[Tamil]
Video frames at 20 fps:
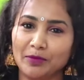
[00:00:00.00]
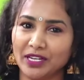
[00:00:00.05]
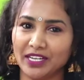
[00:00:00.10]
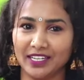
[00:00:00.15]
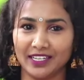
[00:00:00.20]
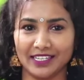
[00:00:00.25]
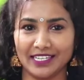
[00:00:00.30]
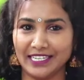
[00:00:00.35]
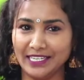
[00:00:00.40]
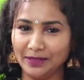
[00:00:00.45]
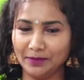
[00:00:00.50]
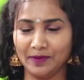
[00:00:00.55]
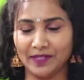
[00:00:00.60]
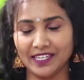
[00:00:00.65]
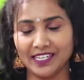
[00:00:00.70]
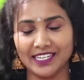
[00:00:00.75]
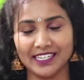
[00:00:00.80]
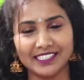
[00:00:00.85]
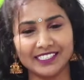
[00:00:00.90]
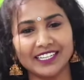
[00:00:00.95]
ஆமாங்க
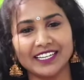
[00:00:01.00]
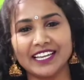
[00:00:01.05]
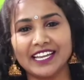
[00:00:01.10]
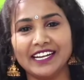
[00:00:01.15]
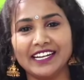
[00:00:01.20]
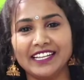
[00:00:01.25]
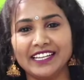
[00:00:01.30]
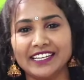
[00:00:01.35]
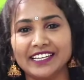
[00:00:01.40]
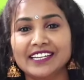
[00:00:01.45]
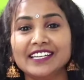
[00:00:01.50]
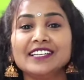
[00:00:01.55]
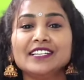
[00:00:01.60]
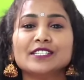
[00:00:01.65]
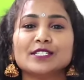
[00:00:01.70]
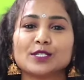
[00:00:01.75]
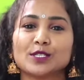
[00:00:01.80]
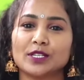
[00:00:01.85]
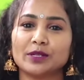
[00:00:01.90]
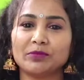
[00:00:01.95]
கண்டிப்பா கரெக்ட்டா கேட்டிங்க
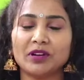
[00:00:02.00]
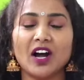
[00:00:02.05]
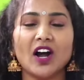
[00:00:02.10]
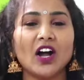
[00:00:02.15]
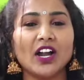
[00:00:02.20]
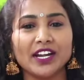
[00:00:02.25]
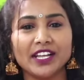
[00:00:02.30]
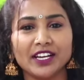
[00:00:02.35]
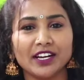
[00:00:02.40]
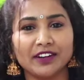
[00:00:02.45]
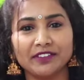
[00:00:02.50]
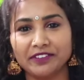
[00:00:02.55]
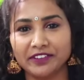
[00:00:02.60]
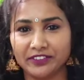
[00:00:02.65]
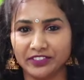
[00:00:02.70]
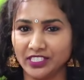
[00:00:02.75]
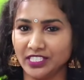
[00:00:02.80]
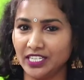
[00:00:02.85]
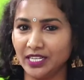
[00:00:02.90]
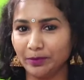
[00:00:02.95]
ஸோ நம்ம ஆடி
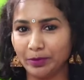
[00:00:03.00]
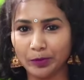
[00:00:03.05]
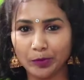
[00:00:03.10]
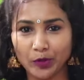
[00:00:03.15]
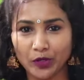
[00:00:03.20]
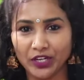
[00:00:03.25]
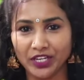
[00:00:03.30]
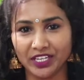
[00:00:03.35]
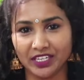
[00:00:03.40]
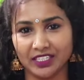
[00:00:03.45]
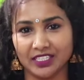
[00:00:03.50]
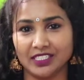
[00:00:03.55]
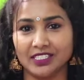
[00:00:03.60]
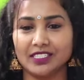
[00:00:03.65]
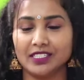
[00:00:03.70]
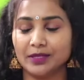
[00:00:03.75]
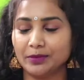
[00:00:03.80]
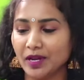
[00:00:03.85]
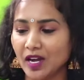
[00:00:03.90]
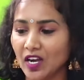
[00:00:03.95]
ஆஃபர் வந்துட்டு இப்போ போயிட்டு இருக்கு
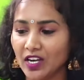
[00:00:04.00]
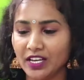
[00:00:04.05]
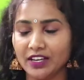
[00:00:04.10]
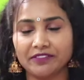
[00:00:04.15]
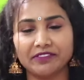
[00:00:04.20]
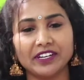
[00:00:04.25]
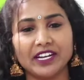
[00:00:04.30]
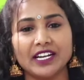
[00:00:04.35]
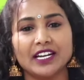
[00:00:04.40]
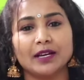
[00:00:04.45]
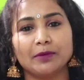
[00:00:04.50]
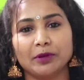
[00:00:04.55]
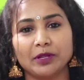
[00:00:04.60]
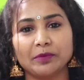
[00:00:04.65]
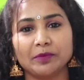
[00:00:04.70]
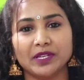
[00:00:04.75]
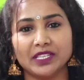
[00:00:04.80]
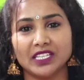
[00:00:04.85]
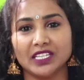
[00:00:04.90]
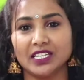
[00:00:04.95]
நம்ம ஆடி ஆஃபர் என்ன
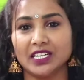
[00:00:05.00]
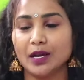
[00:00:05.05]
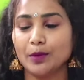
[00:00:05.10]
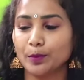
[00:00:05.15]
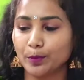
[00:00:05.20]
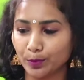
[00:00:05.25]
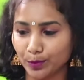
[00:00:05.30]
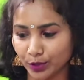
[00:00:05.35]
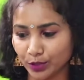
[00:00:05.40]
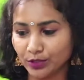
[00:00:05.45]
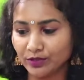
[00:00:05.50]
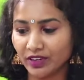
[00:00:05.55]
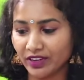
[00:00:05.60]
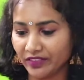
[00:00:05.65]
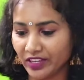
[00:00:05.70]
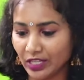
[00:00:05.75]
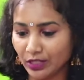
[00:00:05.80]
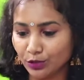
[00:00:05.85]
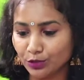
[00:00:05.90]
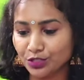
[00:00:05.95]
அப்படின்னு பார்த்தீங்கன்னா
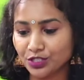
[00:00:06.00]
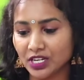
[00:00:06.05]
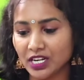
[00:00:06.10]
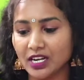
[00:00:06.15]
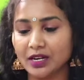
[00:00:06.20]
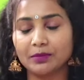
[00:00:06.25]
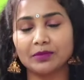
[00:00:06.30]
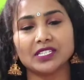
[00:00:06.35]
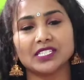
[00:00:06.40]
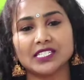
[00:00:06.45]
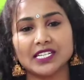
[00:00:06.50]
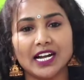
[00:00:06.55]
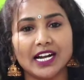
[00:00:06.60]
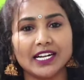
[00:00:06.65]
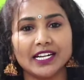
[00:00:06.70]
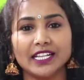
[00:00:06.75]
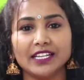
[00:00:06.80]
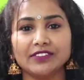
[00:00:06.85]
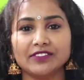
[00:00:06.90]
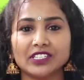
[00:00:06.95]
பொதுவாகவே யூஸ்வலாக நம்ம
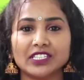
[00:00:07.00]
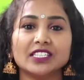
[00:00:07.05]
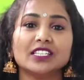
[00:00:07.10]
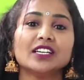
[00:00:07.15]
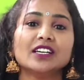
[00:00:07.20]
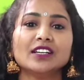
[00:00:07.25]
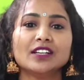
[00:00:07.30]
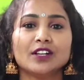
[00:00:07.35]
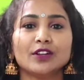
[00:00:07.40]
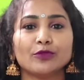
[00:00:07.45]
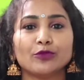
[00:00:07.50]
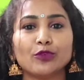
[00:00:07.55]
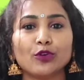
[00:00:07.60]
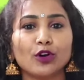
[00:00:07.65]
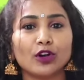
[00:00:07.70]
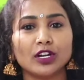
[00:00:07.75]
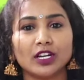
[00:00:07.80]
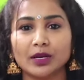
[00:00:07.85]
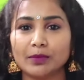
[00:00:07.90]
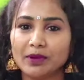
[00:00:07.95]
ஸ்டார்டிங் வந்து
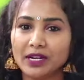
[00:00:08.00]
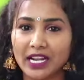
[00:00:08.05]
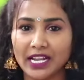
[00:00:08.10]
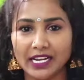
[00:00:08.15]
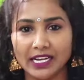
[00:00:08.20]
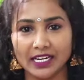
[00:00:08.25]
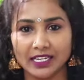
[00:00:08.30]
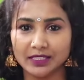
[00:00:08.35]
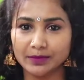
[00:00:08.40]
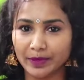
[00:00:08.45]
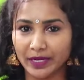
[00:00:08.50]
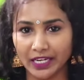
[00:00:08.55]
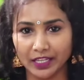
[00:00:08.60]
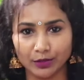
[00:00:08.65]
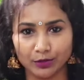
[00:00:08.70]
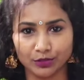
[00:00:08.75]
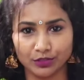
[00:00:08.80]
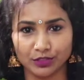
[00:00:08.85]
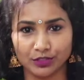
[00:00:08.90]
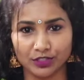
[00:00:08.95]
ஃபோர் டபுள் நைன்ல இருந்து
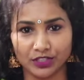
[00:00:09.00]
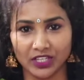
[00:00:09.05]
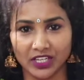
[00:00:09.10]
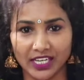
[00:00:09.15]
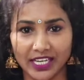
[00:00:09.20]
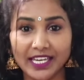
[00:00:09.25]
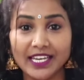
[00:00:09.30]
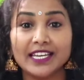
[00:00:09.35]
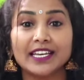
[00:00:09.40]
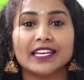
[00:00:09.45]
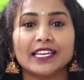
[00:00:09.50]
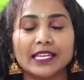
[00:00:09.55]
பண்ணி கொடுத்துட்டு இருந்தாங்க